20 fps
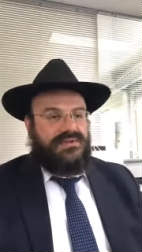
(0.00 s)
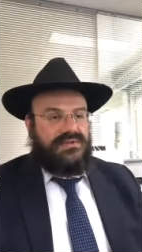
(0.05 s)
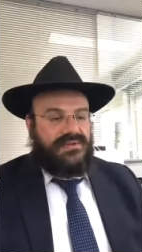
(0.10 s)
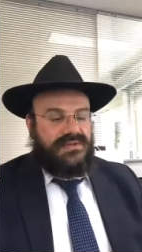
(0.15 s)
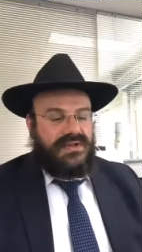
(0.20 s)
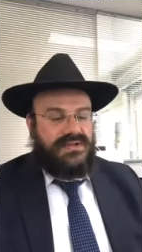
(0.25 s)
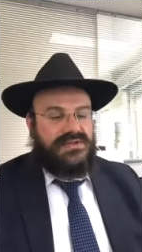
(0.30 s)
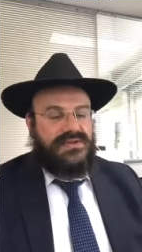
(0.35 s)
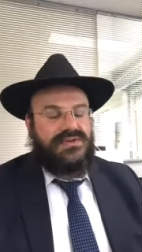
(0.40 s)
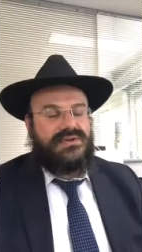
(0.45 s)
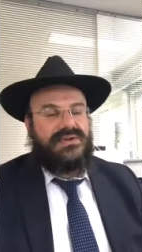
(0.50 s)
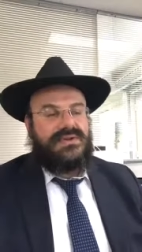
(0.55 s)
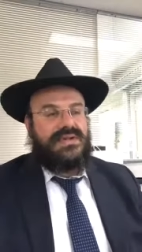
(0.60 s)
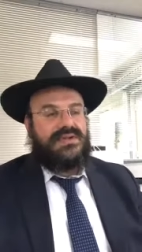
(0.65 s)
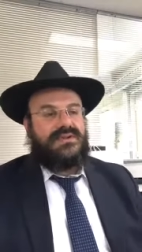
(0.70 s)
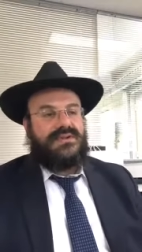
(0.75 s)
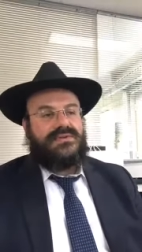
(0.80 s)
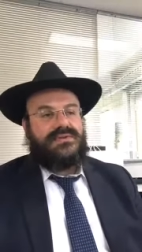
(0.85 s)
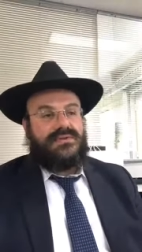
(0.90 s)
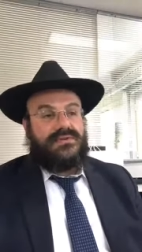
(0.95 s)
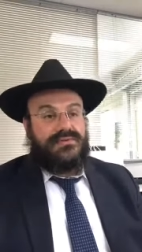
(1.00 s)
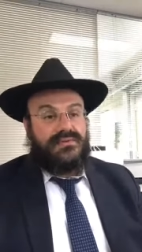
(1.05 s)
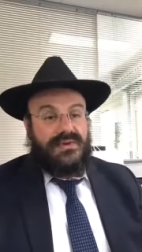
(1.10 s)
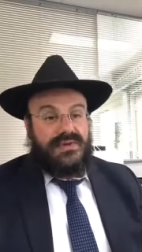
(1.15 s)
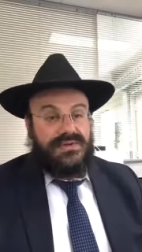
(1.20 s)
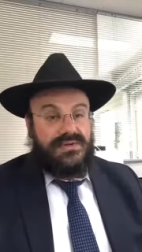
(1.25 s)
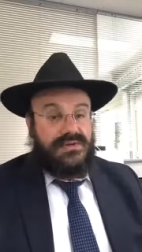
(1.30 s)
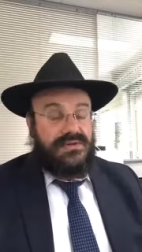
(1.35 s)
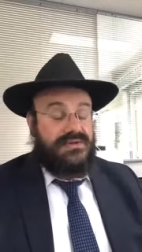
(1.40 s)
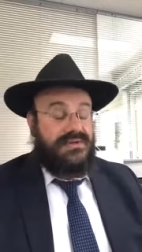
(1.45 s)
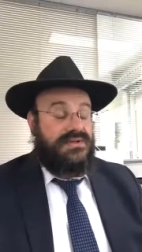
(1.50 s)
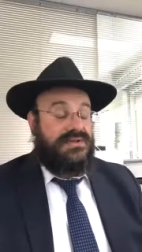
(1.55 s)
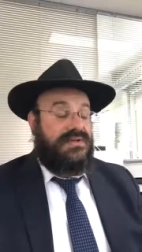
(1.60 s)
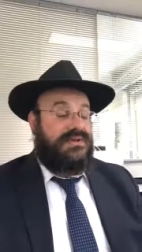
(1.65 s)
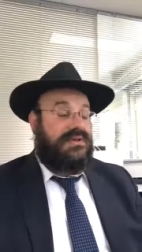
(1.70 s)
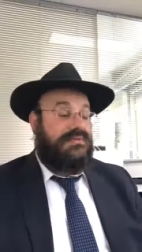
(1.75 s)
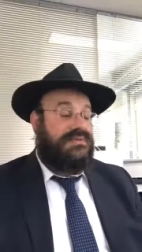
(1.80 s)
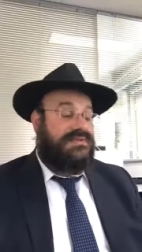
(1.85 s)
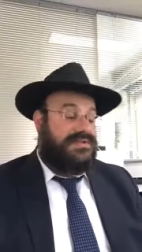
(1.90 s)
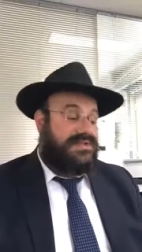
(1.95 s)
Qu'est-ce que Dieu attend de nous Et d'autre côté,
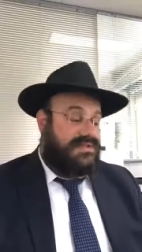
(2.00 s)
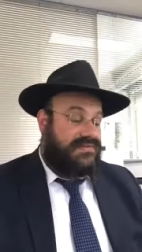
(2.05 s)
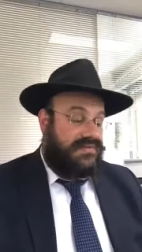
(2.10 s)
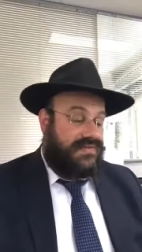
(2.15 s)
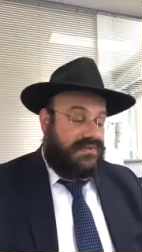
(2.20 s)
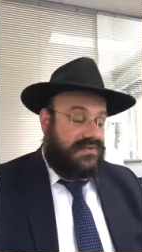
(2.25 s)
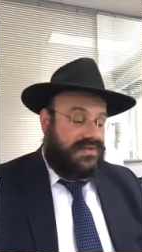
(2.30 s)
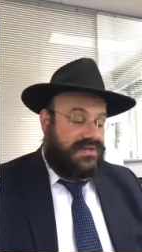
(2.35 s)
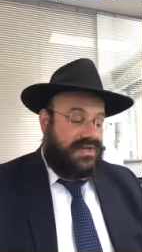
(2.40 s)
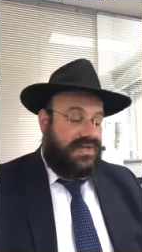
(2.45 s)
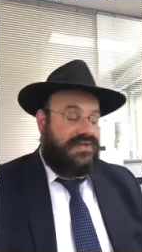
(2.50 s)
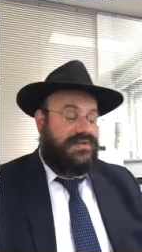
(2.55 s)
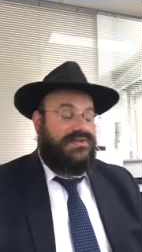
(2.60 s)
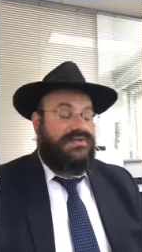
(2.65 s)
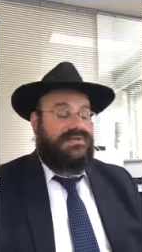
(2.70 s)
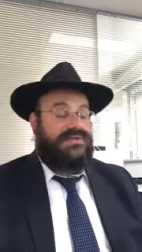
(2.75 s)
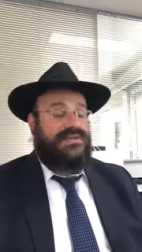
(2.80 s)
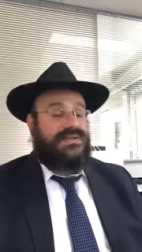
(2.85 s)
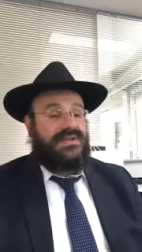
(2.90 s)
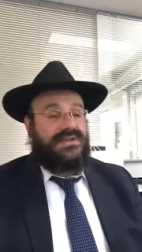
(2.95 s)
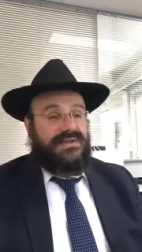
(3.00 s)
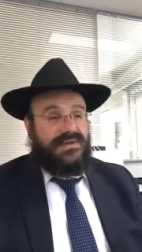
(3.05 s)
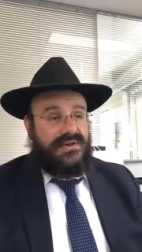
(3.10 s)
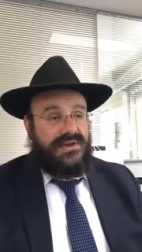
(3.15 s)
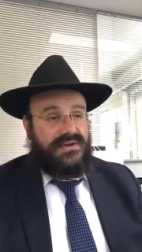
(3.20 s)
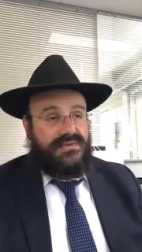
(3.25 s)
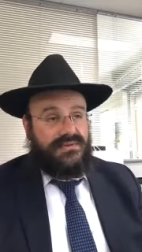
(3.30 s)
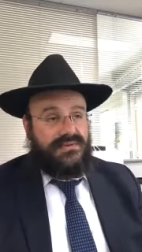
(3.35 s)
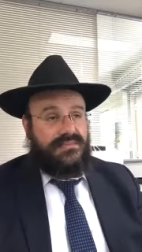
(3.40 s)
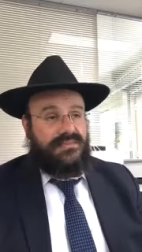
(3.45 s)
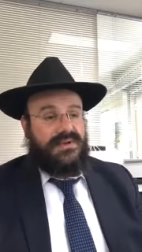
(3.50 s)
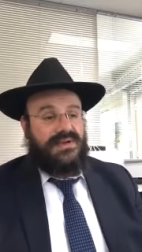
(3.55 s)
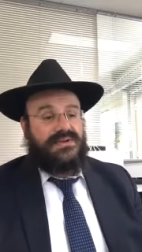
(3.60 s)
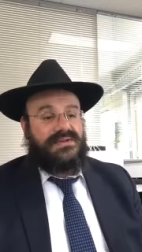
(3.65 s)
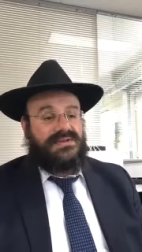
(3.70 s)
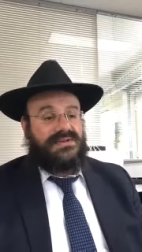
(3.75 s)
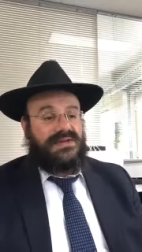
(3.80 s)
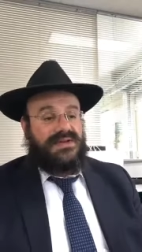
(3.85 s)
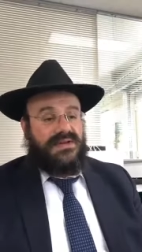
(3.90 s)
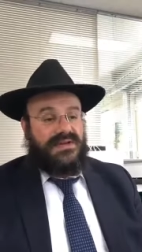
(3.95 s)
comment ça se fait que chaque chose dans la Torah, quand on te parle de
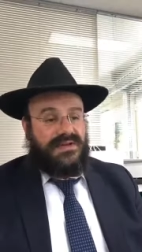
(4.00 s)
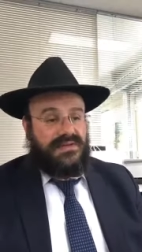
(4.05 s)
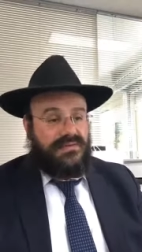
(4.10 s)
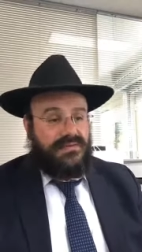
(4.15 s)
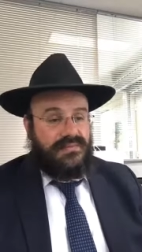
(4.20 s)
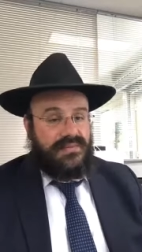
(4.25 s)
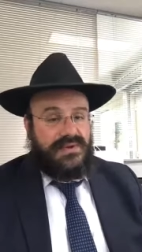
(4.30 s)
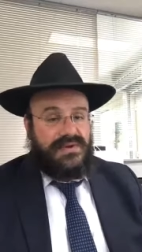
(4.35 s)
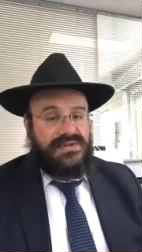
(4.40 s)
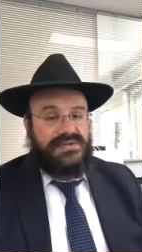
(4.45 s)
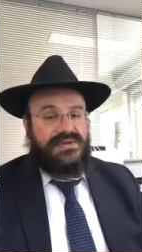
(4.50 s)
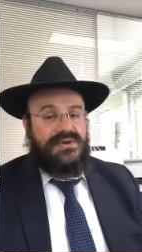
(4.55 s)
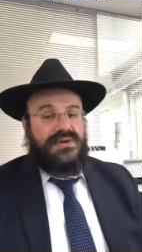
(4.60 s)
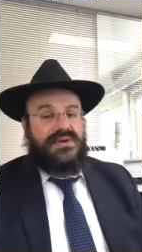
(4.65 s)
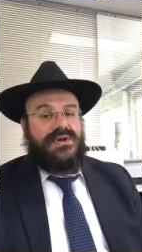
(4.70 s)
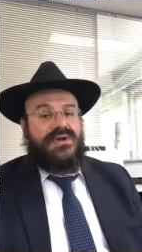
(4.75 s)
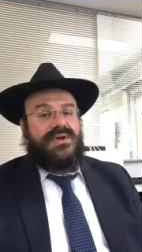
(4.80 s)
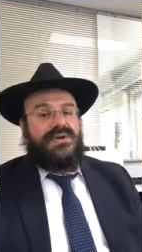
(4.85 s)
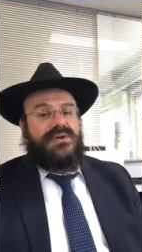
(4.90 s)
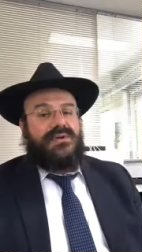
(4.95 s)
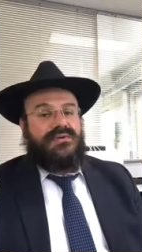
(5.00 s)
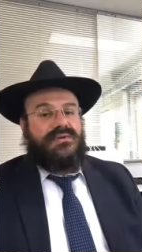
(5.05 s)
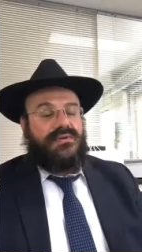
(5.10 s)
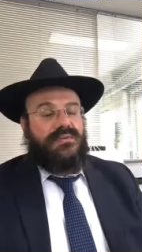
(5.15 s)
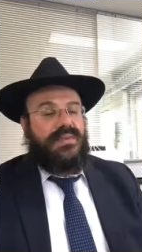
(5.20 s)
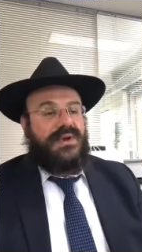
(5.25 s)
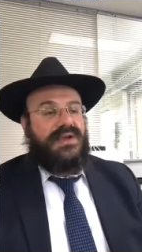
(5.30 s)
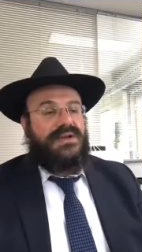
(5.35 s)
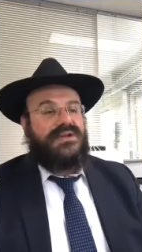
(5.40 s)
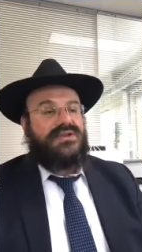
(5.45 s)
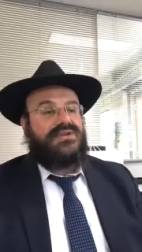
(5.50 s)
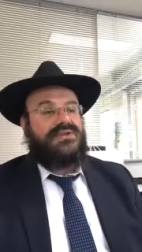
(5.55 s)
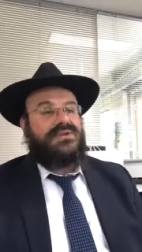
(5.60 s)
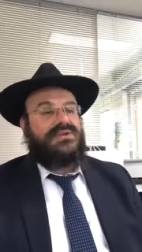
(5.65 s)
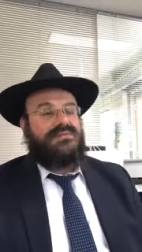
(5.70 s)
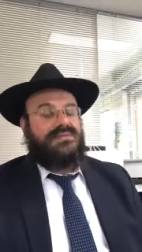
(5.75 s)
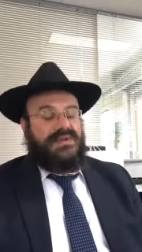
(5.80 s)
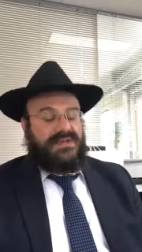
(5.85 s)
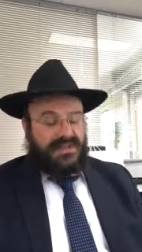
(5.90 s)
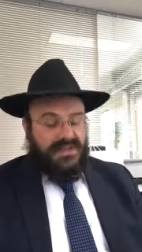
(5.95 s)
salaire et récompense, on te parle des choses
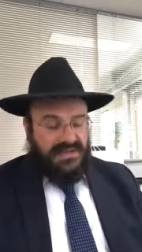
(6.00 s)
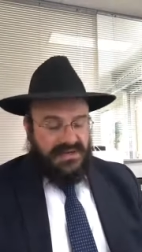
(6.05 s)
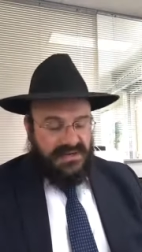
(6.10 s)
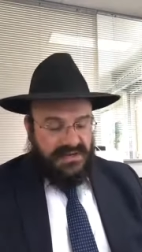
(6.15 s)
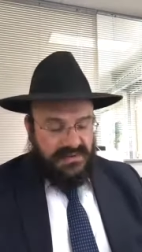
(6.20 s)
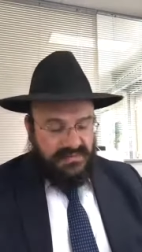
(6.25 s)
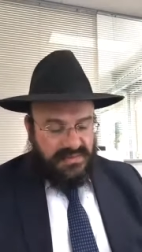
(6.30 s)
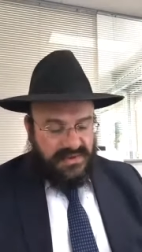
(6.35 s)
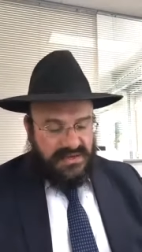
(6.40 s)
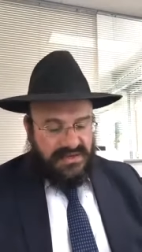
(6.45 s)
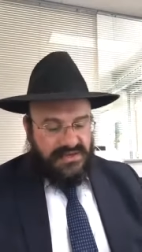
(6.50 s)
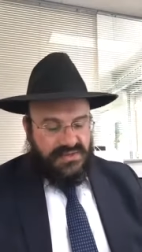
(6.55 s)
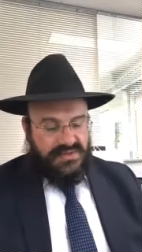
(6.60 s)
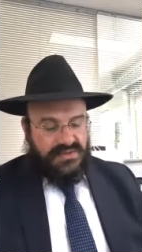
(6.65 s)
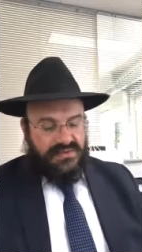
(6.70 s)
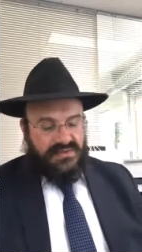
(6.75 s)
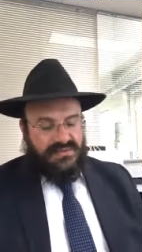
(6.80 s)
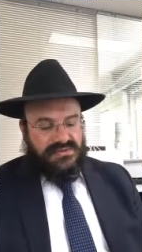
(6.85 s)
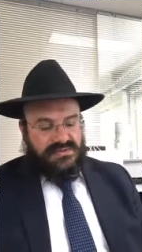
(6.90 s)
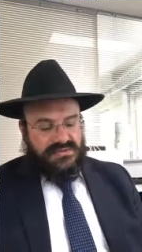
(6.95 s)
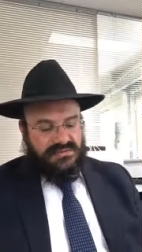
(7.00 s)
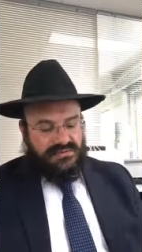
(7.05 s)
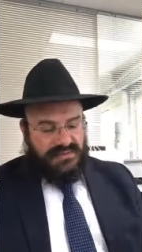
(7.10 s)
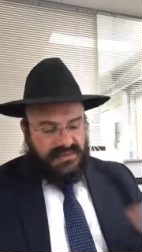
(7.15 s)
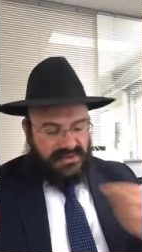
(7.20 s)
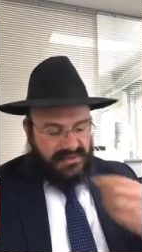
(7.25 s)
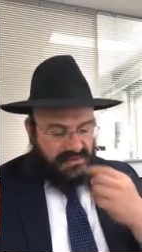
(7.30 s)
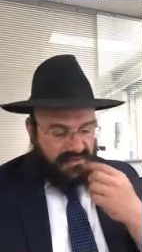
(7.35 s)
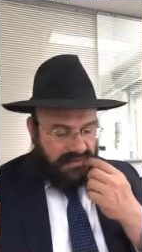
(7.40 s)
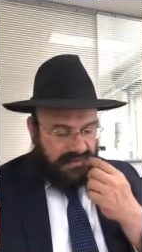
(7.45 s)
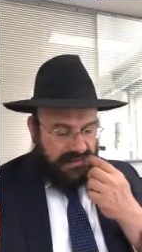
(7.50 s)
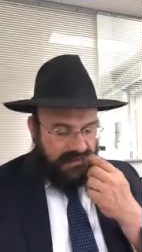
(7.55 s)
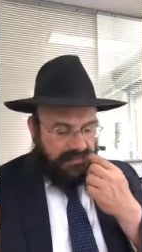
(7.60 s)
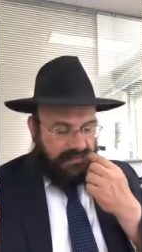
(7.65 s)
matérielles et pas des choses spirituelles